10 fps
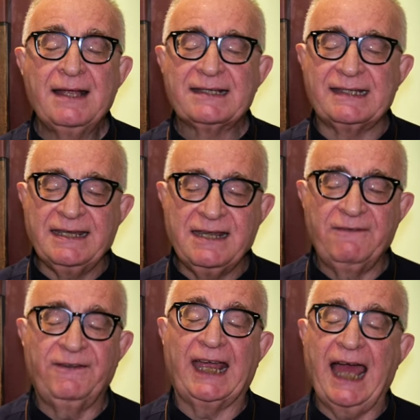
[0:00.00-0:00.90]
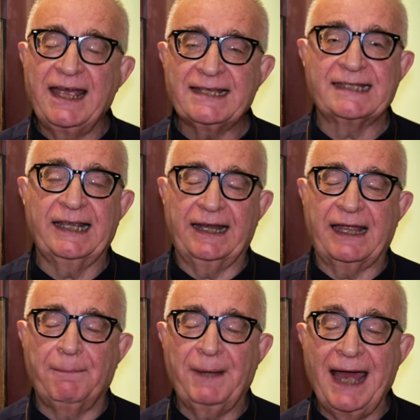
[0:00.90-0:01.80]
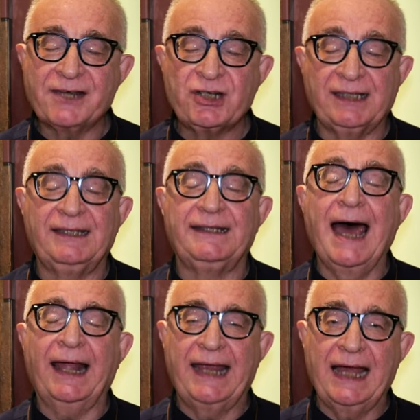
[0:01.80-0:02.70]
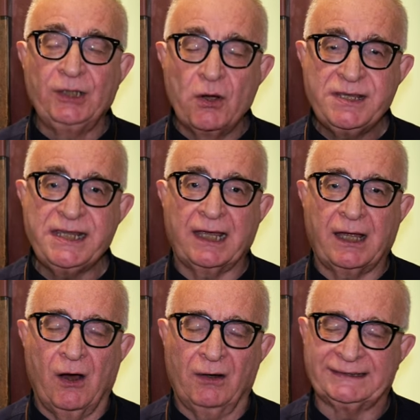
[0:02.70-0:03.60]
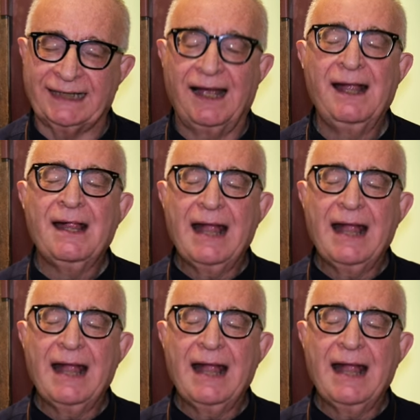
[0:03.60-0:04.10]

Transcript: significa essere capaci di dare ad ogni cosa,